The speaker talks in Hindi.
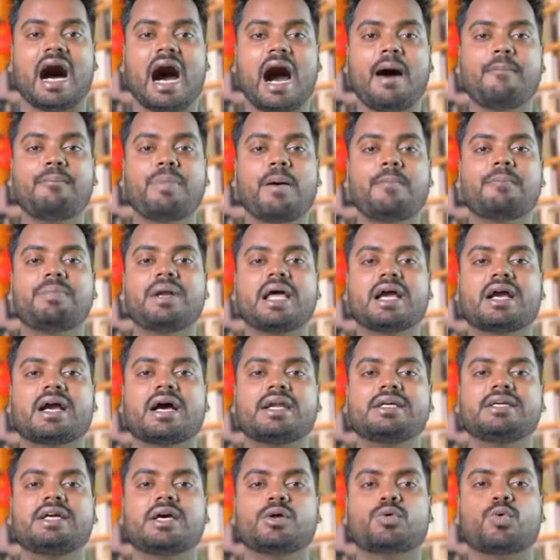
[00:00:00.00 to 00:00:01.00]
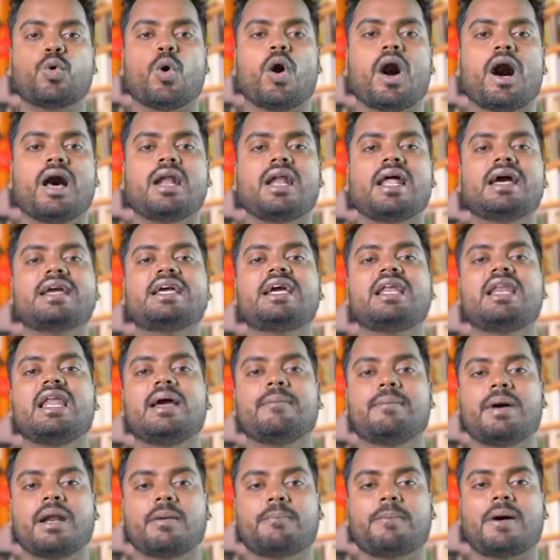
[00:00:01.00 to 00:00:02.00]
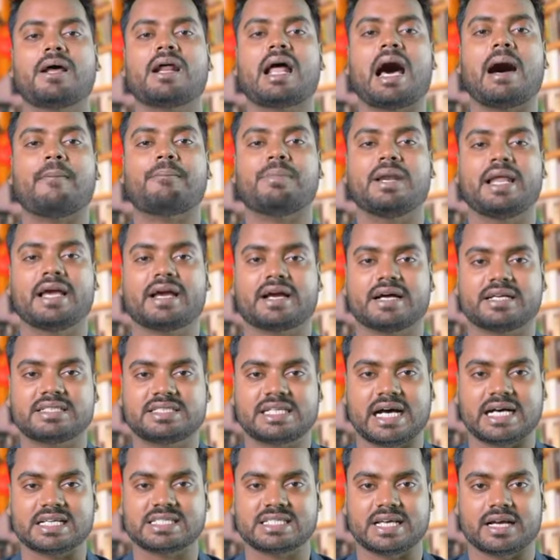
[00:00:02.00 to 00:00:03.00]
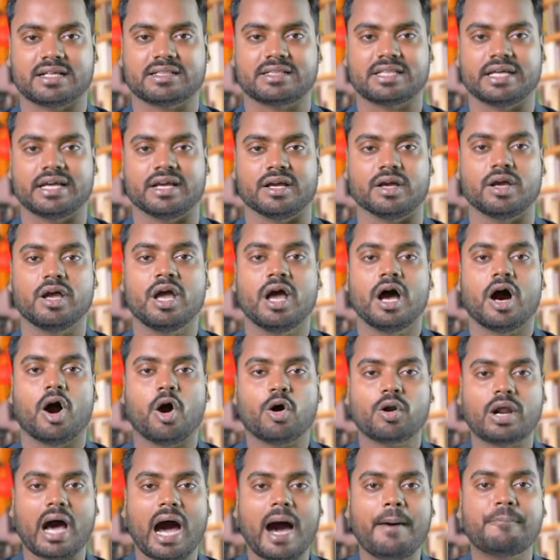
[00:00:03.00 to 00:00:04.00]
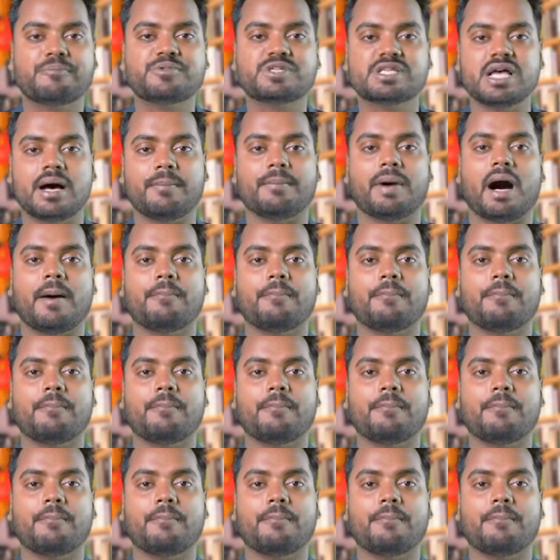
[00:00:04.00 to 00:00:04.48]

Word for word: आप अपने करियर को अलग ही लेवल पर आप लेकर जा सकते हैं और आप सब